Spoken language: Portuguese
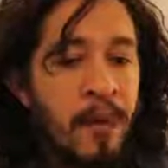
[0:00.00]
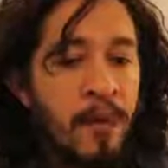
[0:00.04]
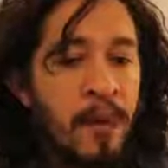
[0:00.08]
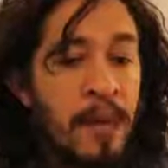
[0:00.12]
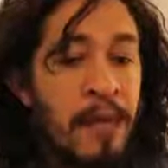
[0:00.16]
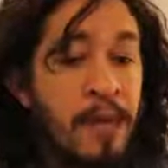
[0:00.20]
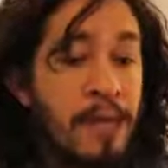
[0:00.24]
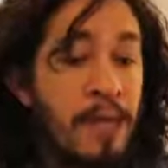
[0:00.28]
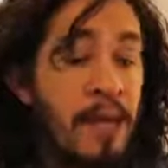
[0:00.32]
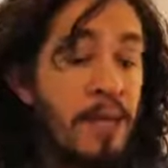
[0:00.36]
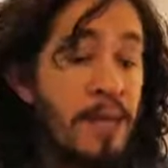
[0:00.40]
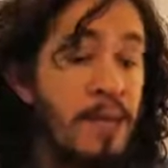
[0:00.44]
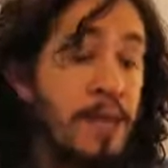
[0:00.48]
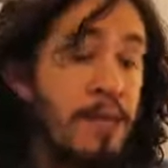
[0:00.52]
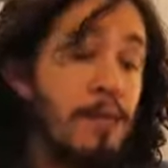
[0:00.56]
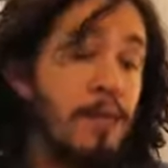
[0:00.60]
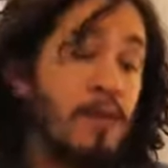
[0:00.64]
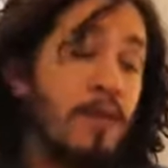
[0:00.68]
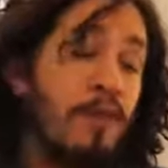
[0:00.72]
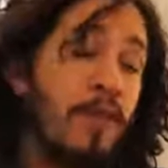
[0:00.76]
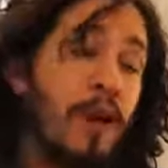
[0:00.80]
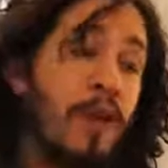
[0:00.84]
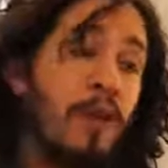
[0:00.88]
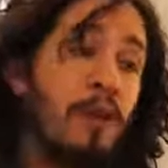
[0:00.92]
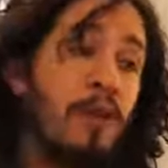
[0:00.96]
conhecer quais são
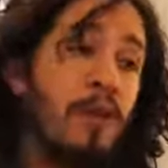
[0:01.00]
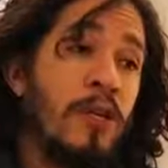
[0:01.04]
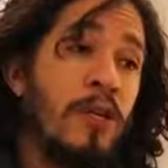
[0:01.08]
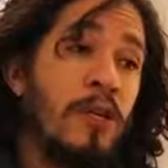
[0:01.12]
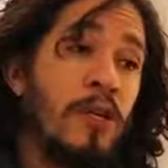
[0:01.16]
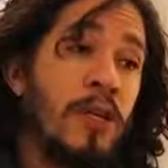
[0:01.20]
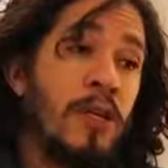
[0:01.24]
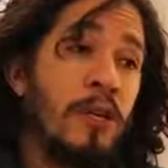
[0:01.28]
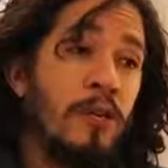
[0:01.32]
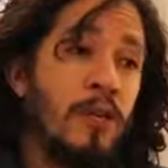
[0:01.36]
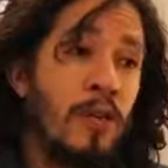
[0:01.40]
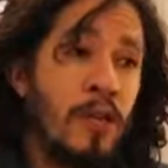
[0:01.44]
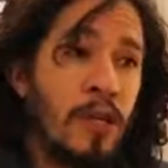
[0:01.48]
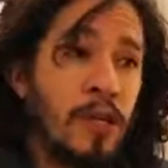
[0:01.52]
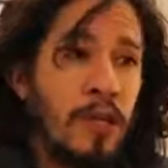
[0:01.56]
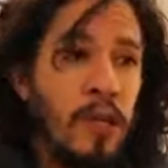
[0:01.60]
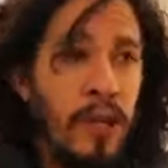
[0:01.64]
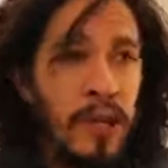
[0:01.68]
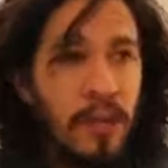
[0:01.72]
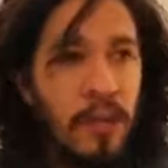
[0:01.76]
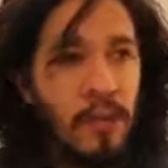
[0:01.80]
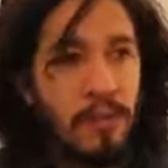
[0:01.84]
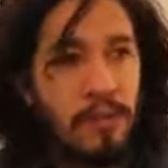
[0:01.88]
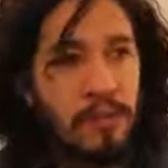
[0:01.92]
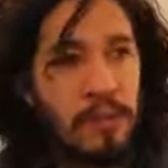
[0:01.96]
os valores que
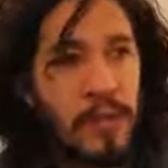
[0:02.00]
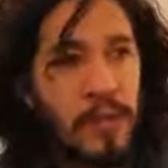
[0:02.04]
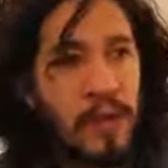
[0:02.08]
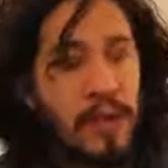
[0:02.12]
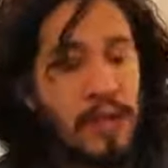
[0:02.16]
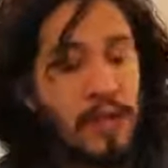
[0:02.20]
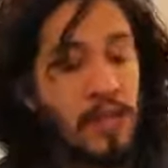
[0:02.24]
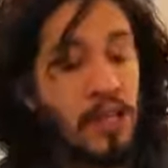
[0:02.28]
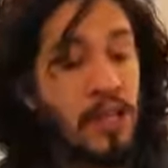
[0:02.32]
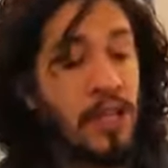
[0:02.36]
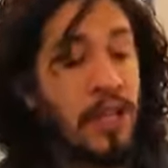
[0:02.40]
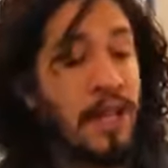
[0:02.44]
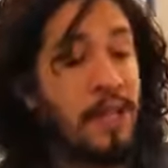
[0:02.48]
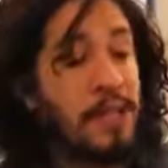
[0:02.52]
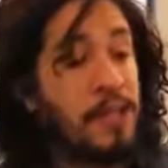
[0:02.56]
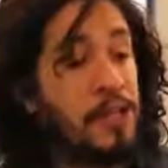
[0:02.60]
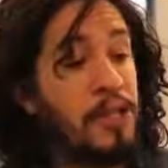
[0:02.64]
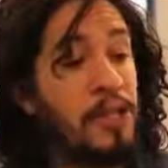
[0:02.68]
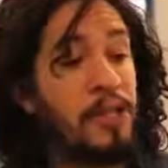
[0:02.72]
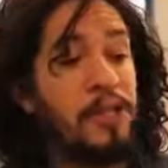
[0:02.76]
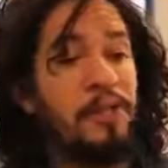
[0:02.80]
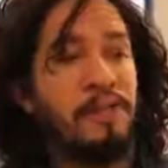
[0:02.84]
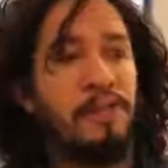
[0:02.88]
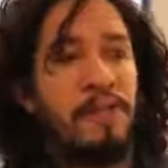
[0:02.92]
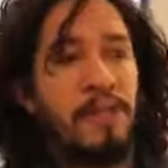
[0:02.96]
norteiam, né, as
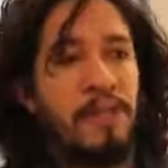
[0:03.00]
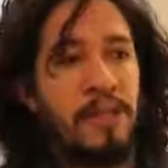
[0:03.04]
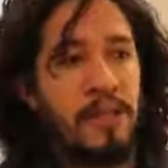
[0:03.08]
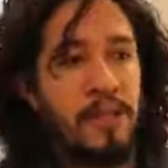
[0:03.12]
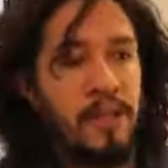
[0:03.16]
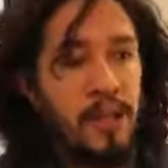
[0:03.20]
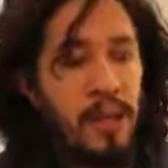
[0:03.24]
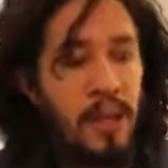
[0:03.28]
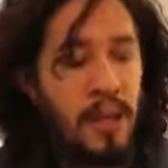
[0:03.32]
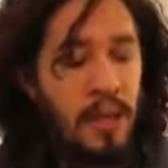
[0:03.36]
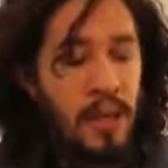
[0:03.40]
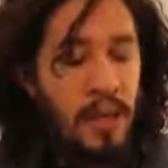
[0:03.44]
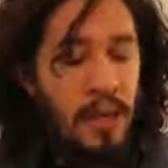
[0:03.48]
diretivas